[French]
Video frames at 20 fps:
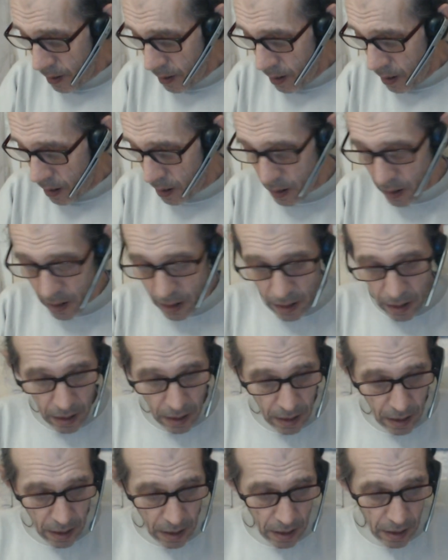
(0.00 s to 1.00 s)

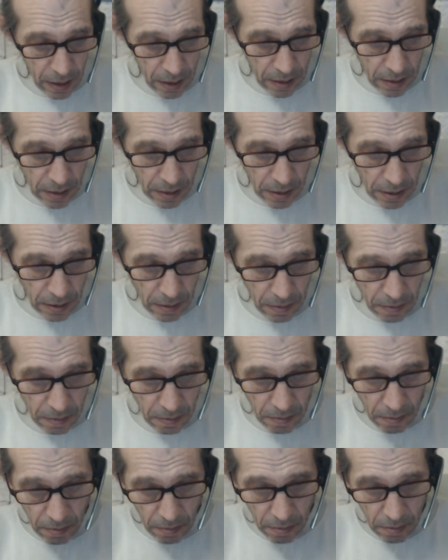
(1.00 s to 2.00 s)
Euh,
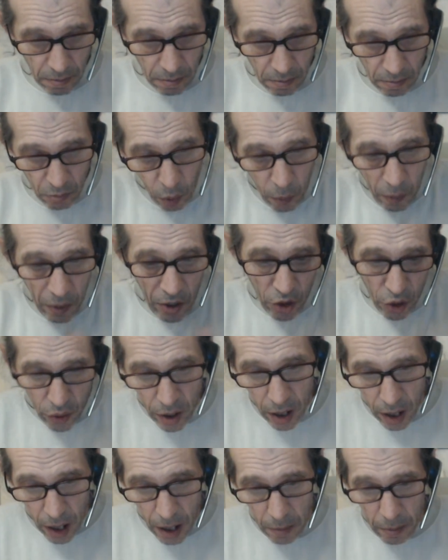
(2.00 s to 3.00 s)
bon, moi, je suis
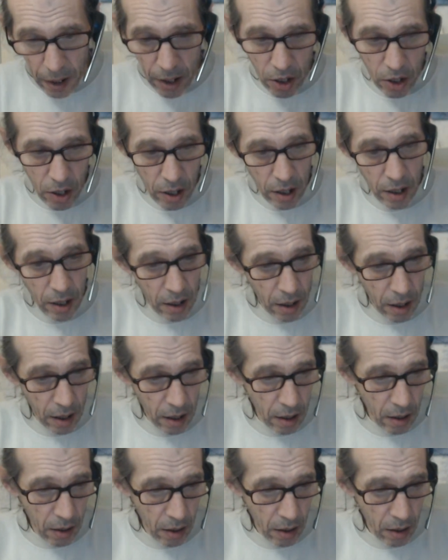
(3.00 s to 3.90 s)
quand même inquiet. Hein.